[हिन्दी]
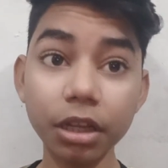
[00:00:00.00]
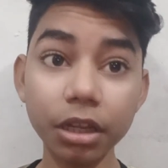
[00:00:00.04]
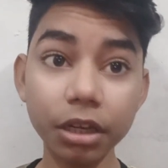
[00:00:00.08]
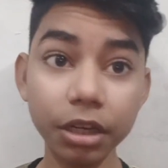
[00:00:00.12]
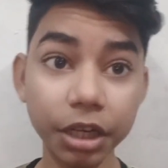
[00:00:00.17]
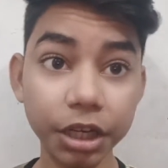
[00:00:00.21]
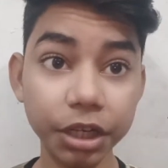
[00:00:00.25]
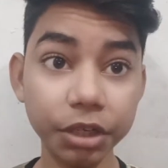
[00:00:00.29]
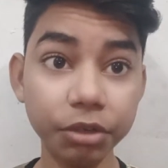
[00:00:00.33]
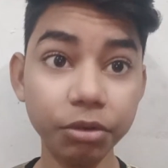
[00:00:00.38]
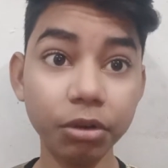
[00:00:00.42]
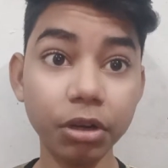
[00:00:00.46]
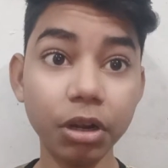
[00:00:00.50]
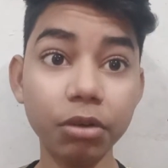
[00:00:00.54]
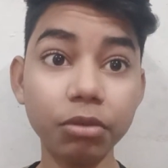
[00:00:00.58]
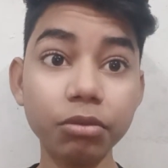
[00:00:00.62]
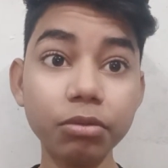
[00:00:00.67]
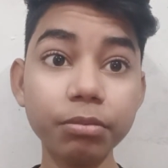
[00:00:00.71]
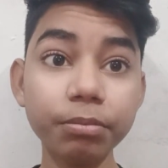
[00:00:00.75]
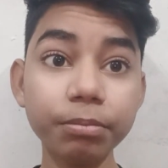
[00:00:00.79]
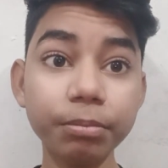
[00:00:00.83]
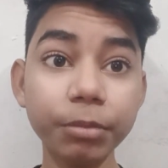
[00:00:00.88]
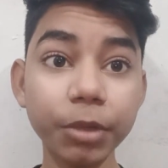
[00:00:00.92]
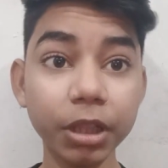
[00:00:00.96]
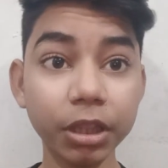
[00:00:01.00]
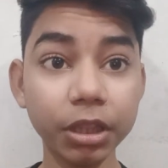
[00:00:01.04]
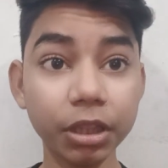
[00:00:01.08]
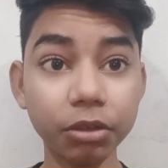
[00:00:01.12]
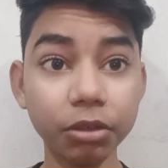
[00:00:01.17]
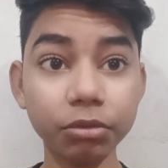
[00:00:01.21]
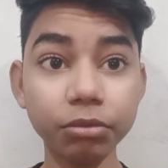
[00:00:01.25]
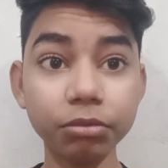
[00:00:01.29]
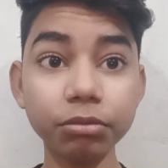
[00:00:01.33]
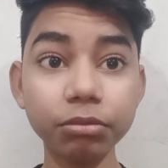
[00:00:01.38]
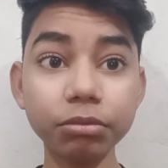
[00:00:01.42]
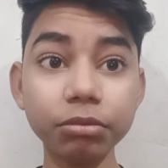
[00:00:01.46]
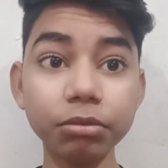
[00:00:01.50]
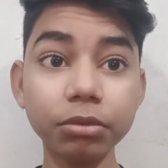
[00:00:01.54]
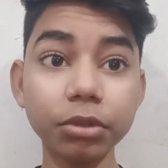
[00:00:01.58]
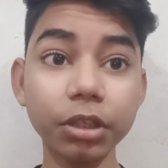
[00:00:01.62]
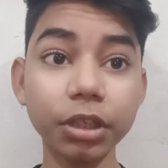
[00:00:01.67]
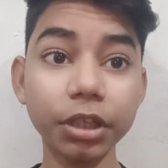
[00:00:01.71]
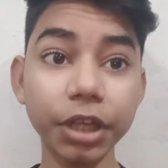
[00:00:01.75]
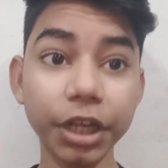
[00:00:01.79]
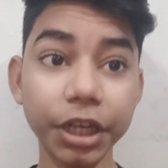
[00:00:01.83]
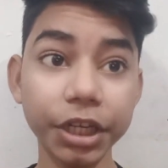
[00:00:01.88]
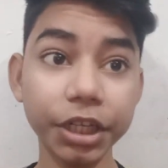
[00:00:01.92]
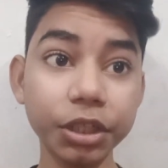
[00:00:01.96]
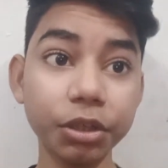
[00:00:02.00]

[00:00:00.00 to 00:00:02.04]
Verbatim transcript: लेट हो रहा हूँ मिलता हूँ रेडी